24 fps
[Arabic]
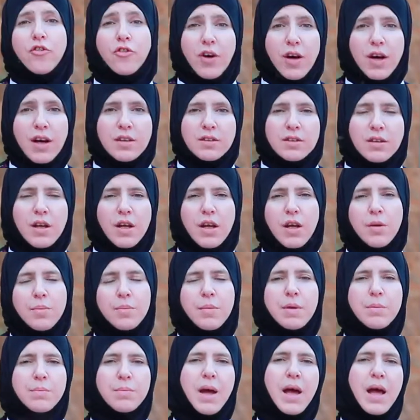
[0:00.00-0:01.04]
فقط
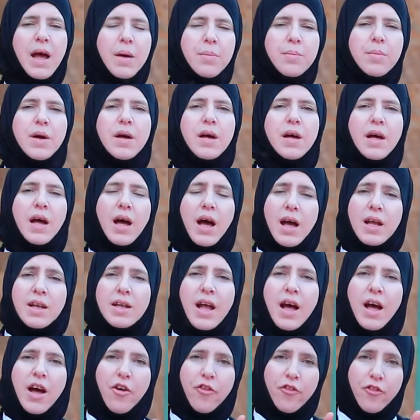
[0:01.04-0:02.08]
من باب
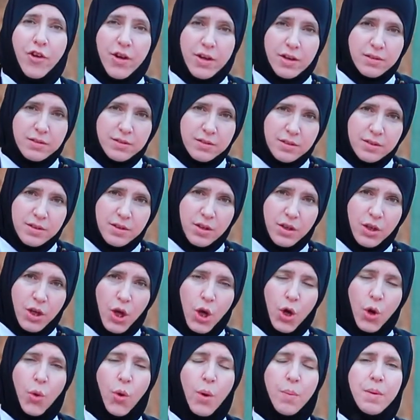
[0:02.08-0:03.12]
أنها فرض
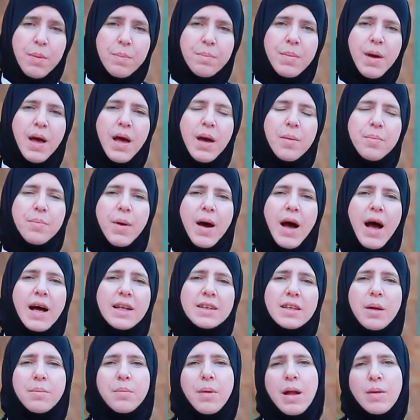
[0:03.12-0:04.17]
ومن باب
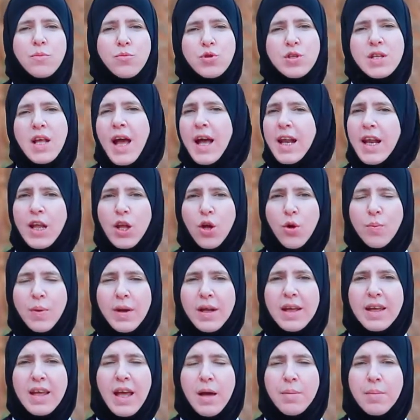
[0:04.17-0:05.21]
عدم المساءلة يوم
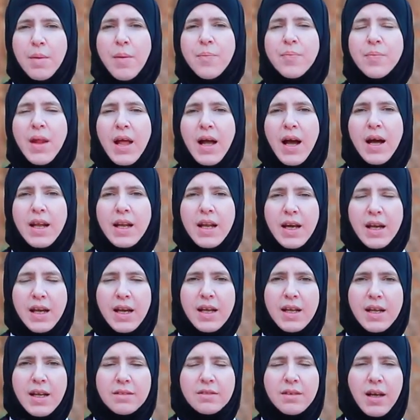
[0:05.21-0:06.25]
القيامة على
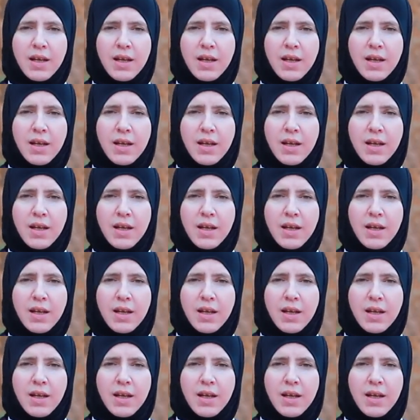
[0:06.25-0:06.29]
قلة